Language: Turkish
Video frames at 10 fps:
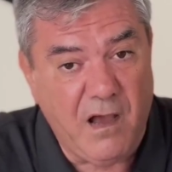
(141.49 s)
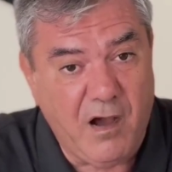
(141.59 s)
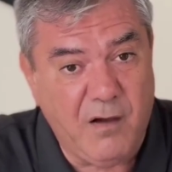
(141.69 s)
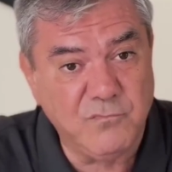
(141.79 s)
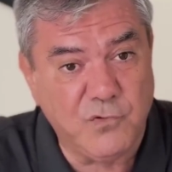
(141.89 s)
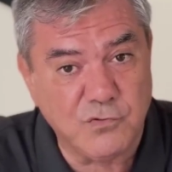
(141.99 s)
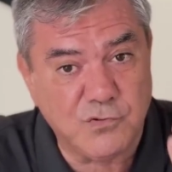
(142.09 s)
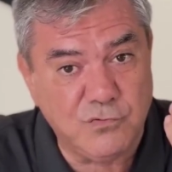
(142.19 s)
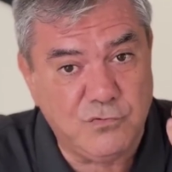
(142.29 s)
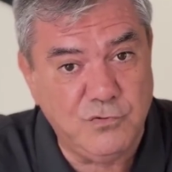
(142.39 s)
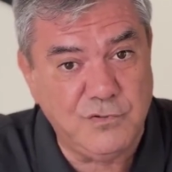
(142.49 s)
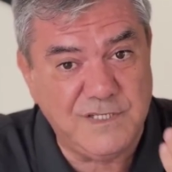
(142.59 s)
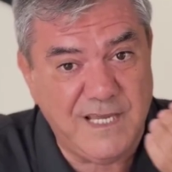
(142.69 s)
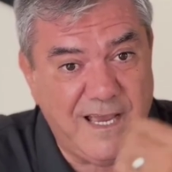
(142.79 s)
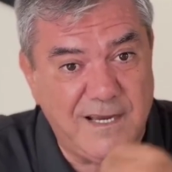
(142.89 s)
Hamdolsun
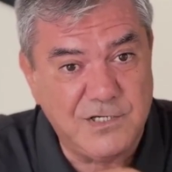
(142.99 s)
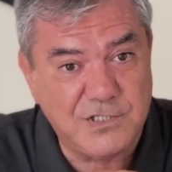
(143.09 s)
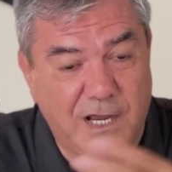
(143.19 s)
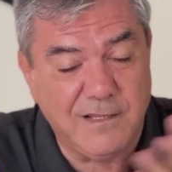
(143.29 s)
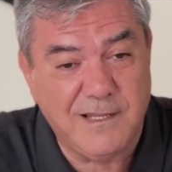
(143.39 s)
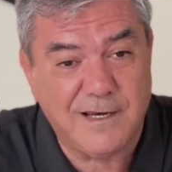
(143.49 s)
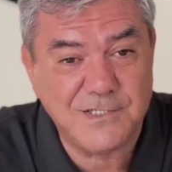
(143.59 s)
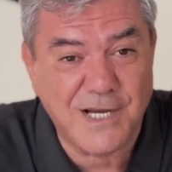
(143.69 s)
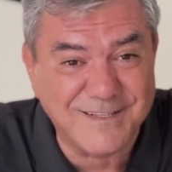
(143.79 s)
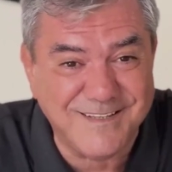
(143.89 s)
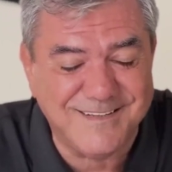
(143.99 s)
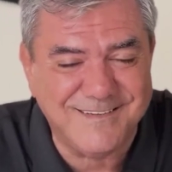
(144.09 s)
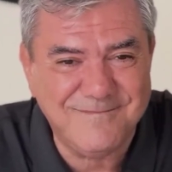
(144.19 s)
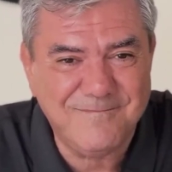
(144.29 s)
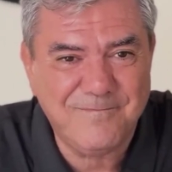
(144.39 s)
Türkiye şahlanacak
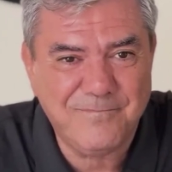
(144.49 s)
dedi.